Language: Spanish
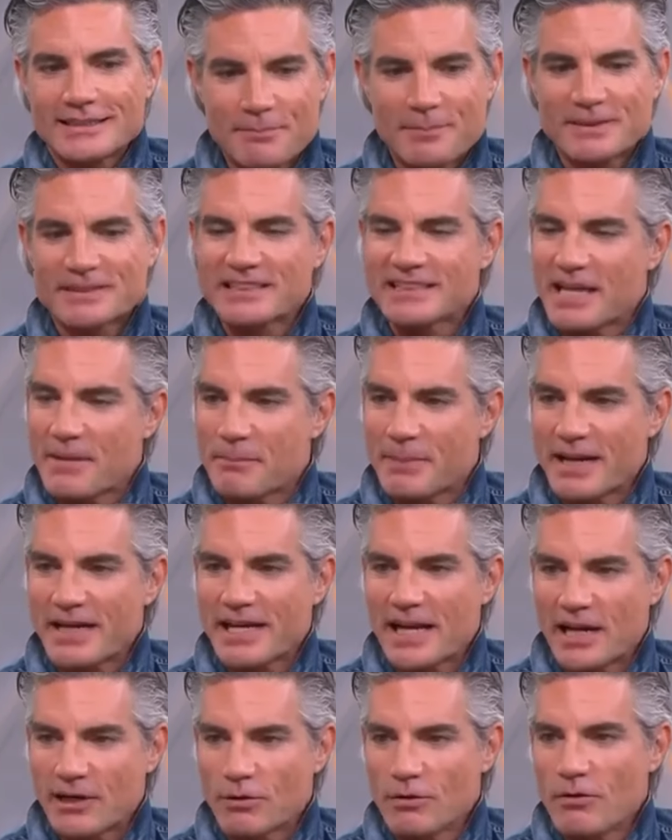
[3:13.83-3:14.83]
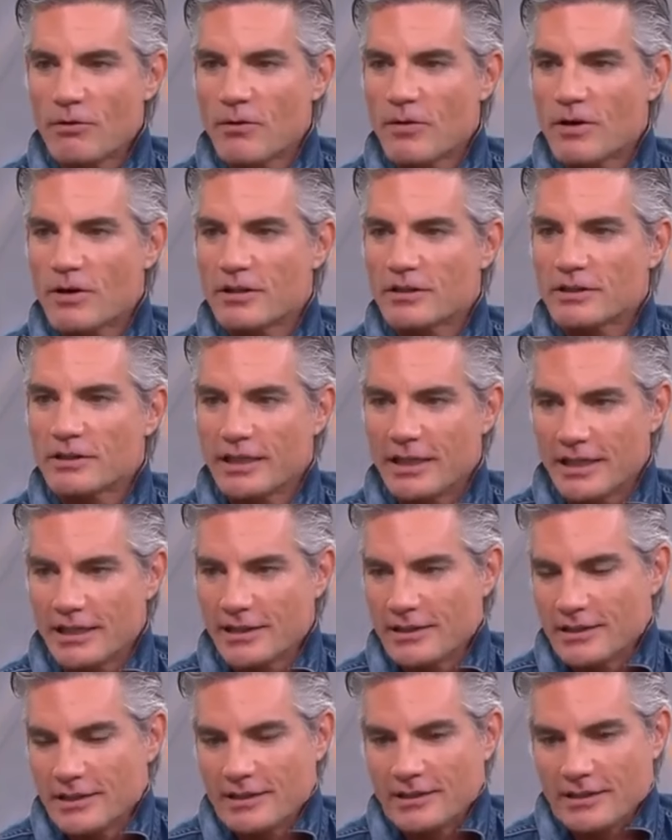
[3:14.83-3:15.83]
Pues siempre hay algo,
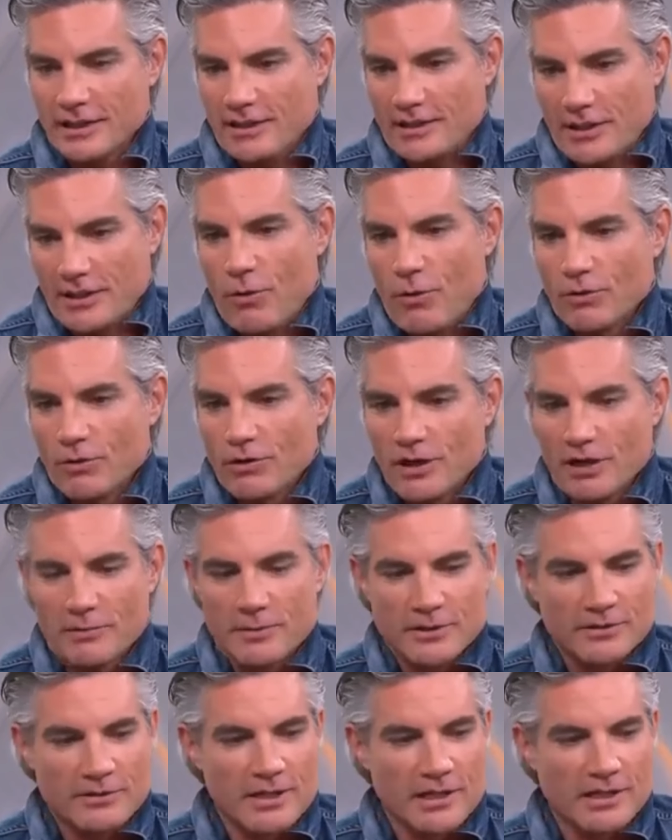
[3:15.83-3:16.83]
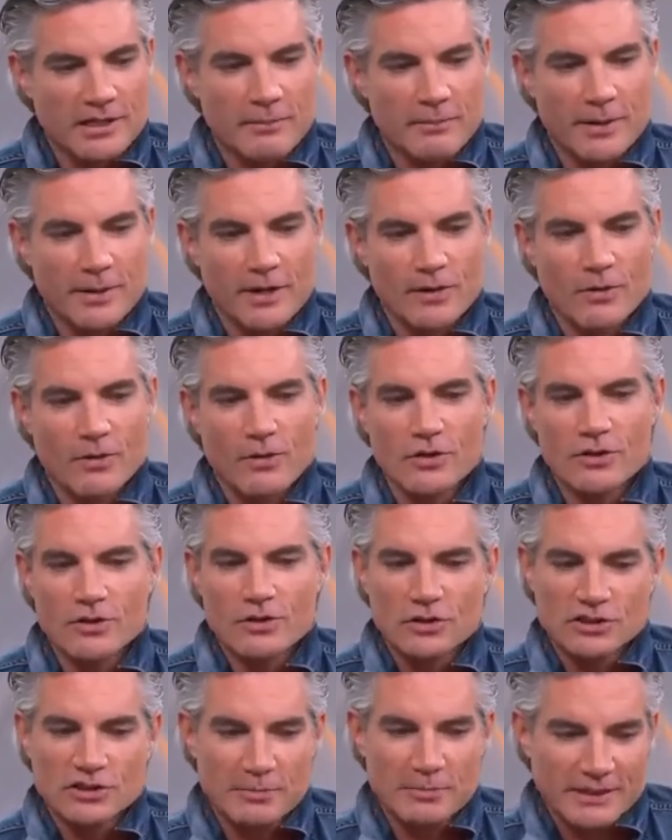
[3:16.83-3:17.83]
de, uno en el personaje, pero
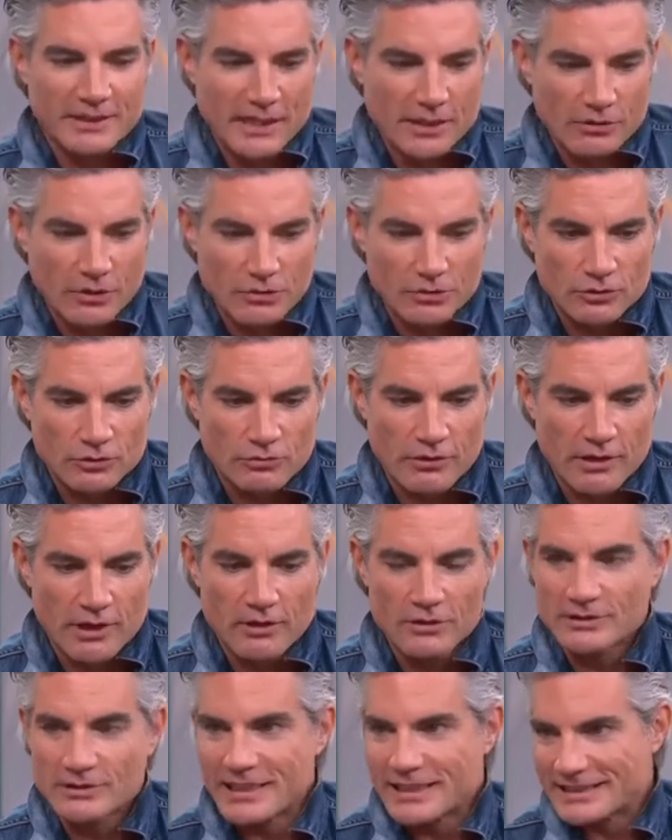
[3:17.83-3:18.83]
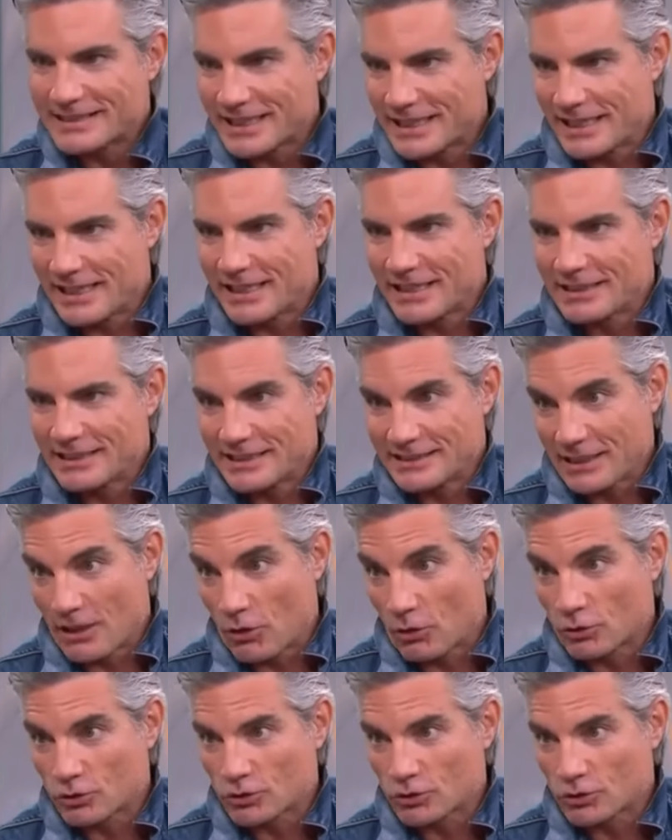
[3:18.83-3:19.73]
yo siempre trato de construirlos desde, desde lo